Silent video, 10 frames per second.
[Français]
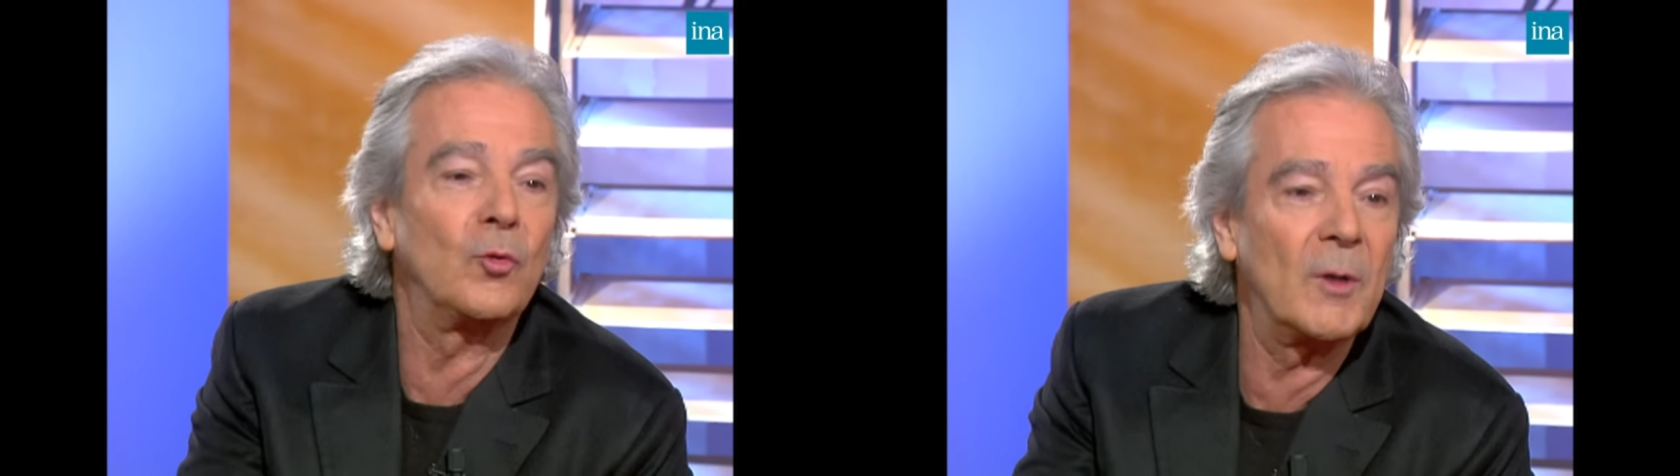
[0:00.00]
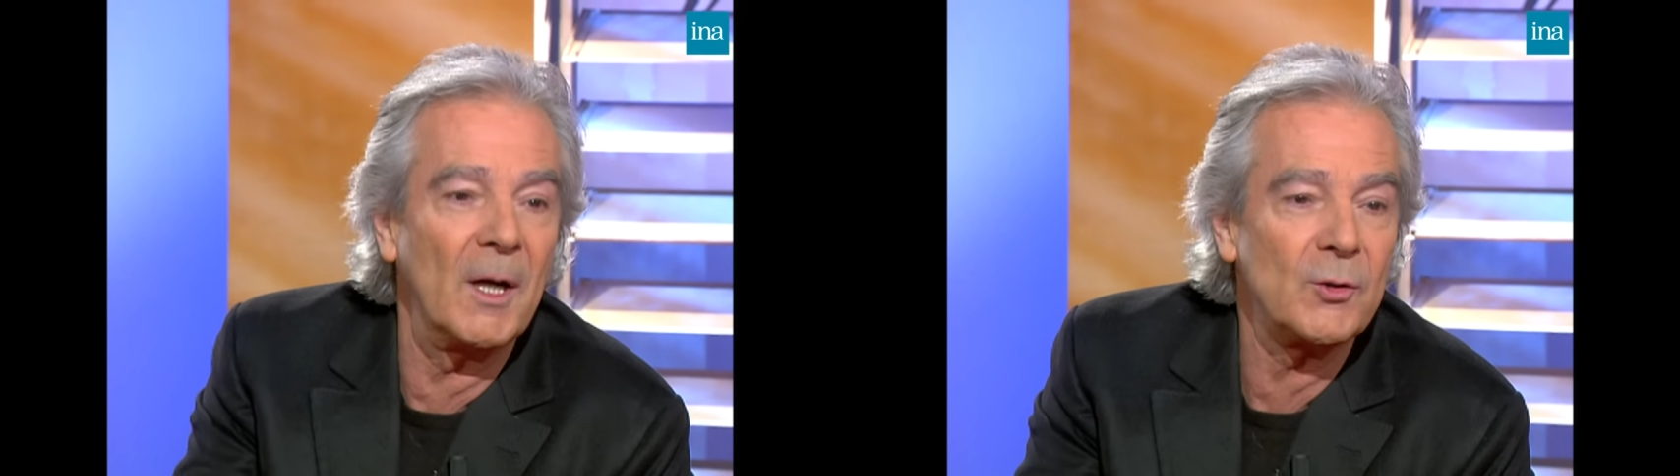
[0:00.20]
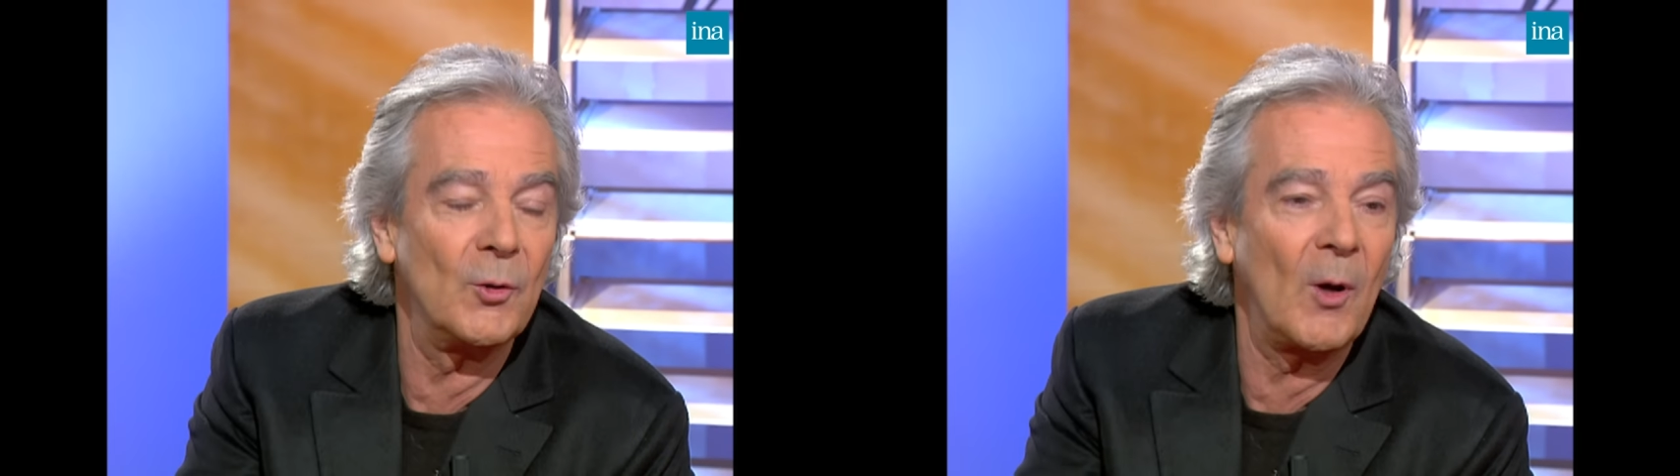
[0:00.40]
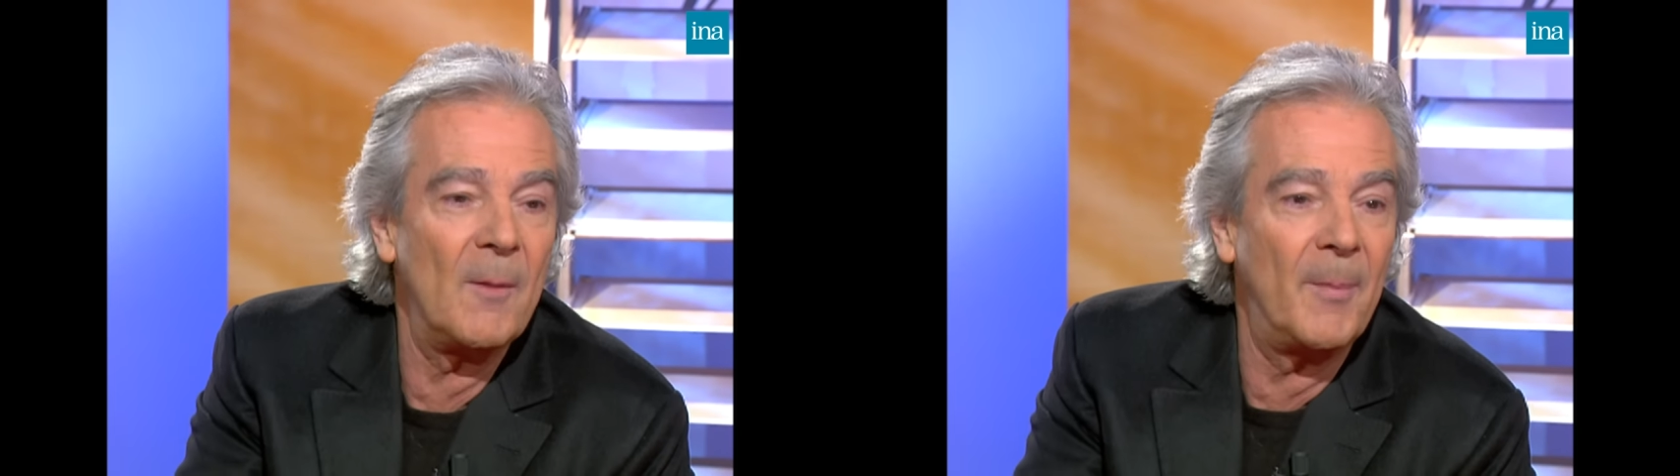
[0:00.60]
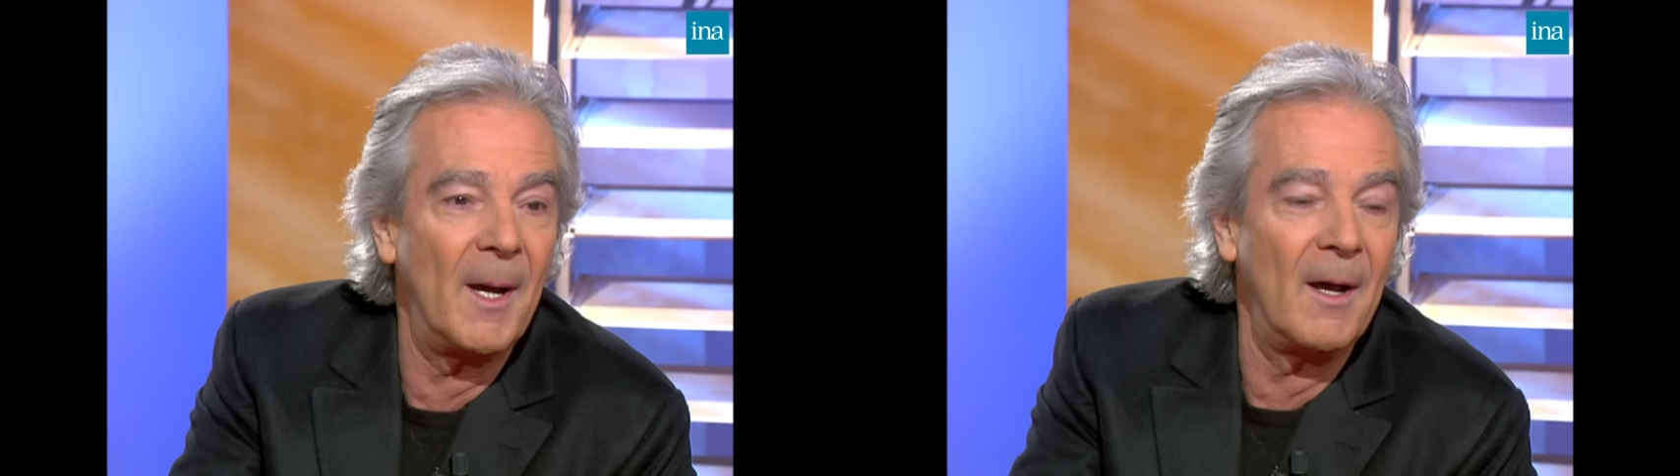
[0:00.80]
tout cas, je
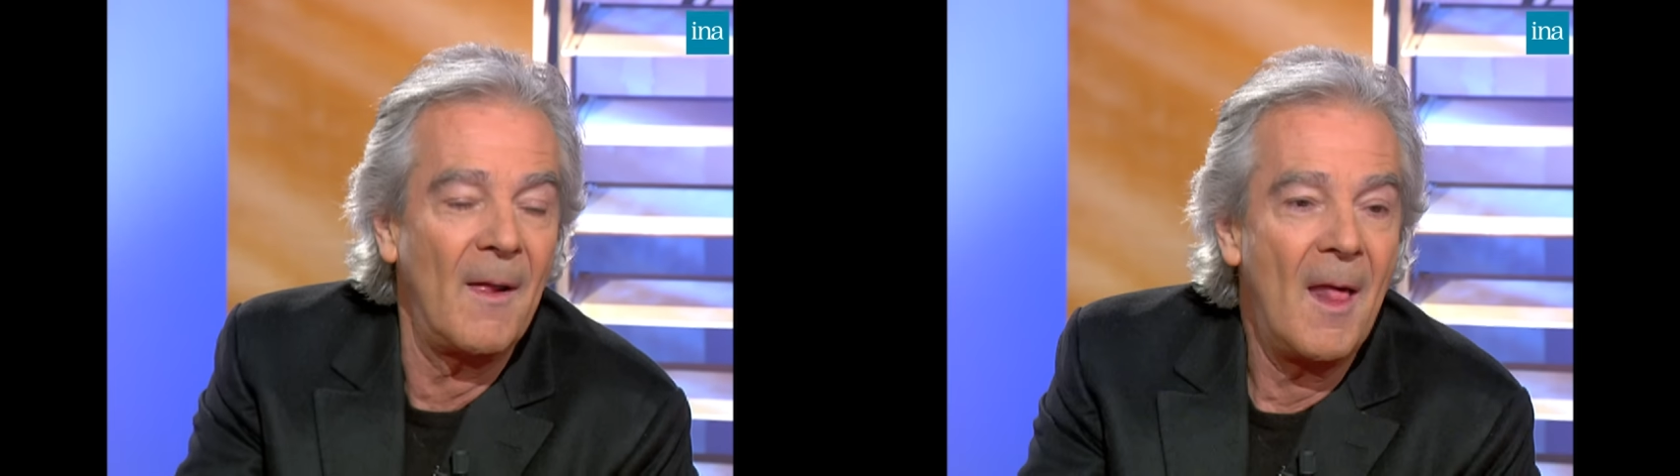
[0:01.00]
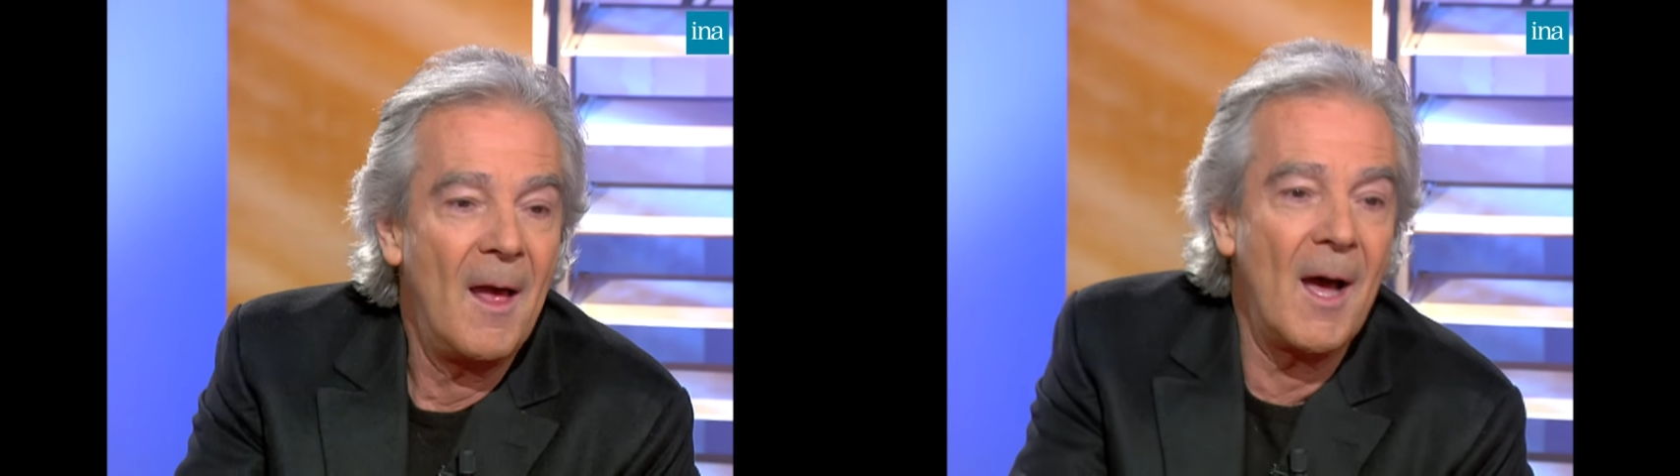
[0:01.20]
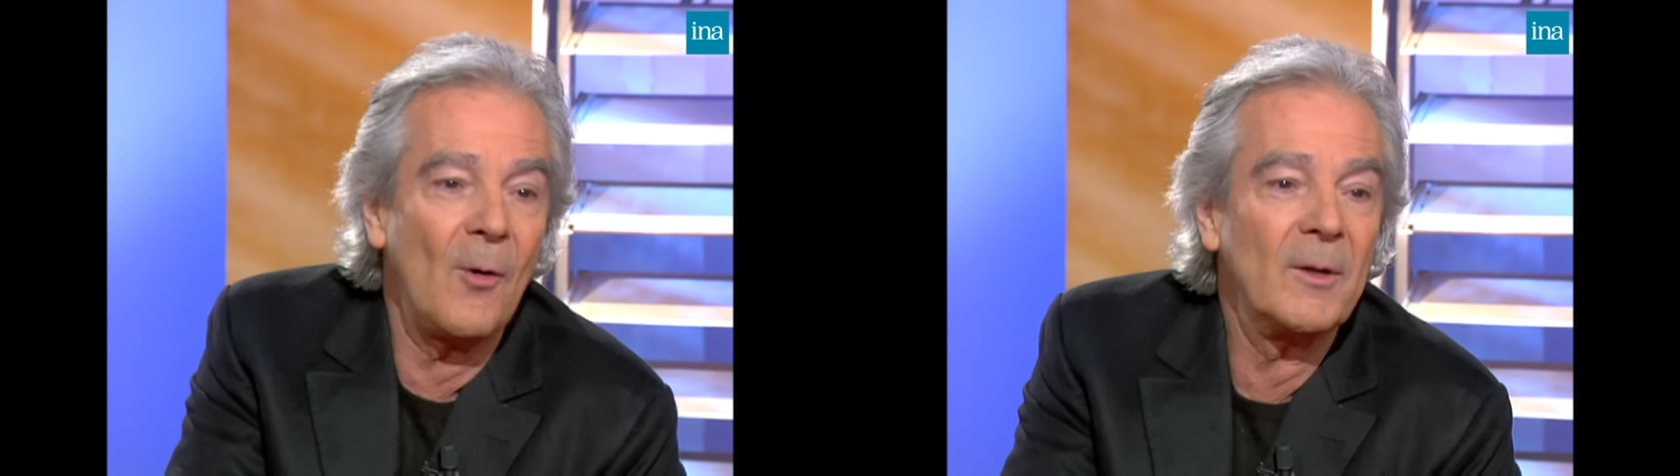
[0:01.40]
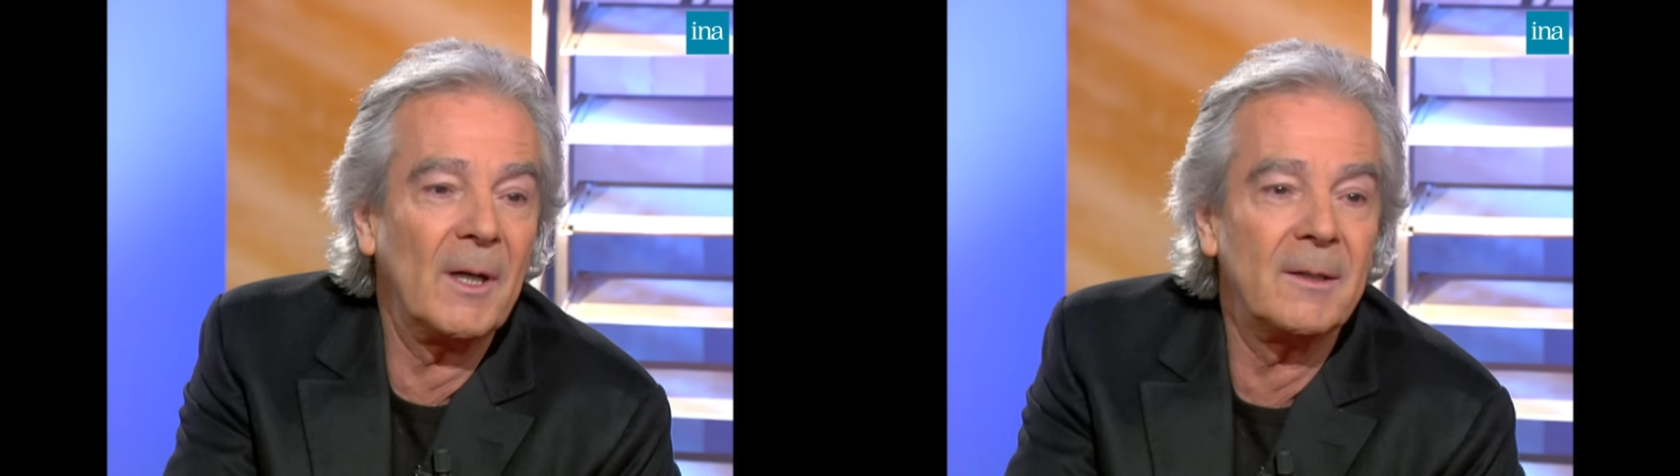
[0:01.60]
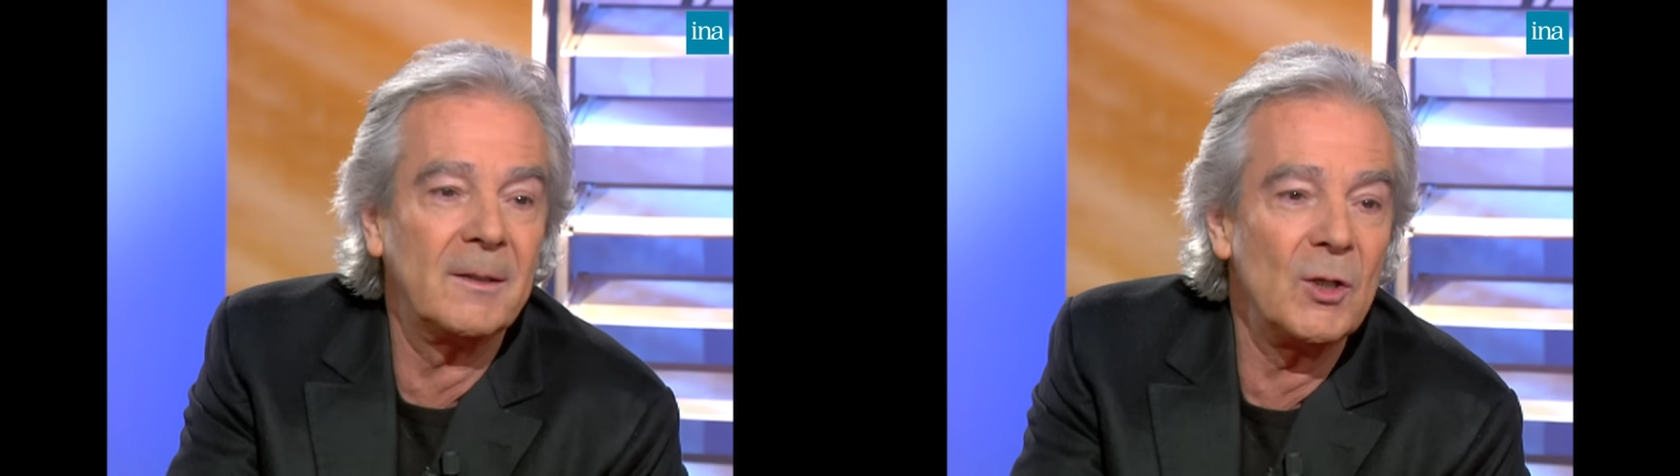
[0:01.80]
n'aurais pas à
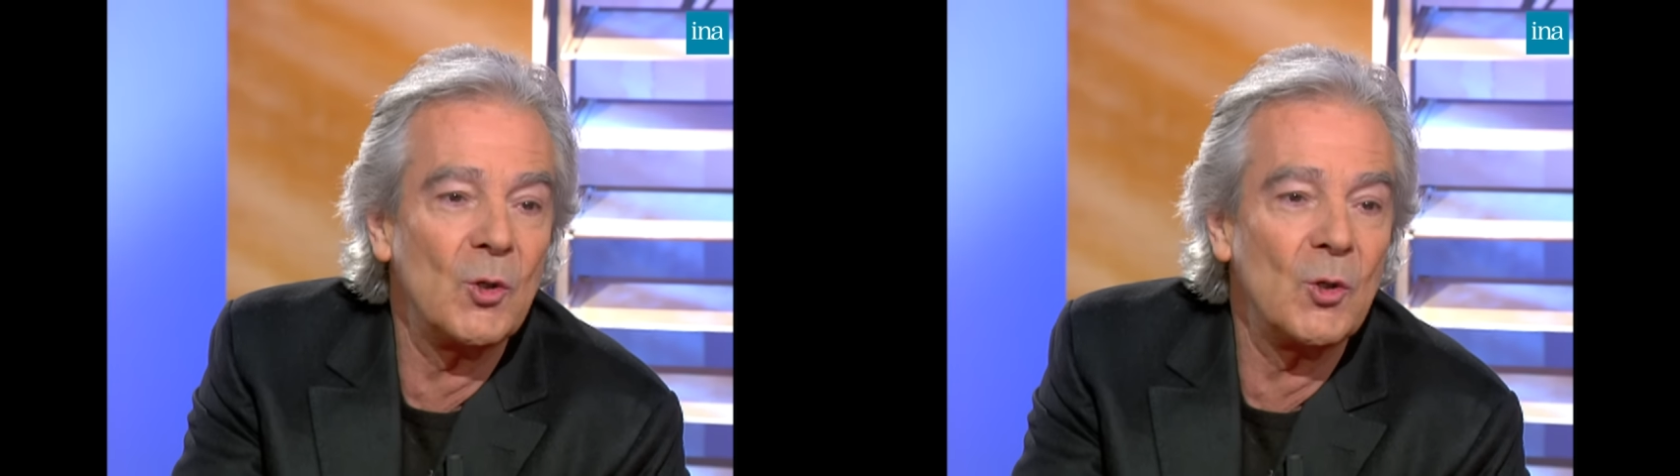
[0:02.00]
regretter,